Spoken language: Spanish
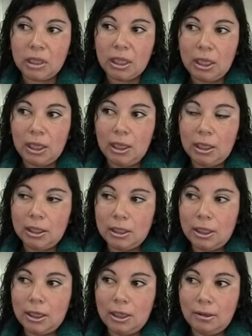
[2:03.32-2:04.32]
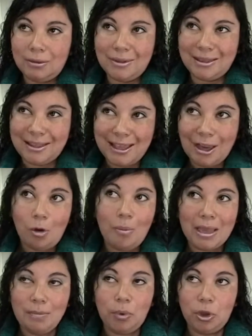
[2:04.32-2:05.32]
es lo
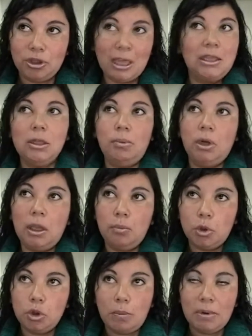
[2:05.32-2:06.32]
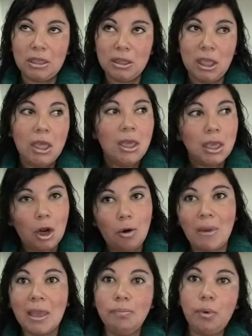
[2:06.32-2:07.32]
más importante, por ejemplo, yo aprendí que lo
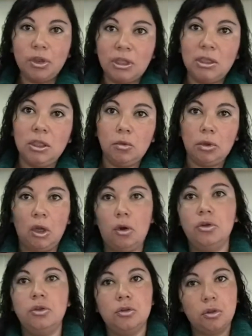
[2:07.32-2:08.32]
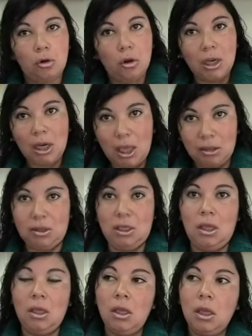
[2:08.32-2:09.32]
más importante de un negocio son los clientes.
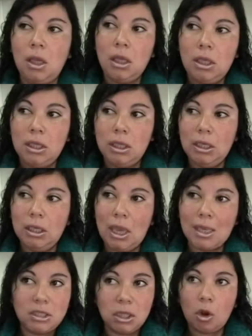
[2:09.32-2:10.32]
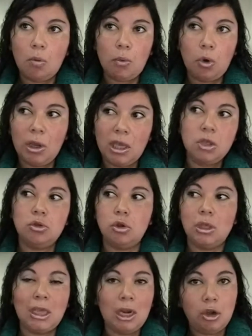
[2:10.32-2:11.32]
Y así como eso,
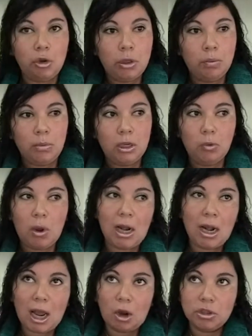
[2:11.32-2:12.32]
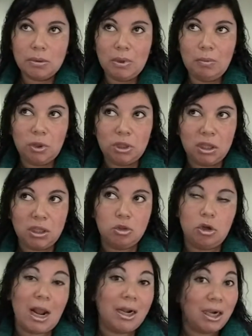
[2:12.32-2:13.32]
que lo, igual las cosas más importantes
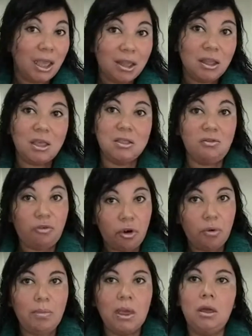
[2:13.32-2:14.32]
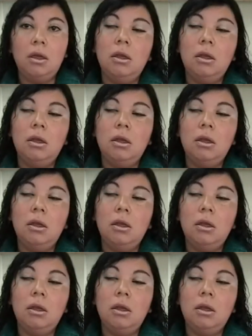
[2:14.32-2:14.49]
son las redes que se forman,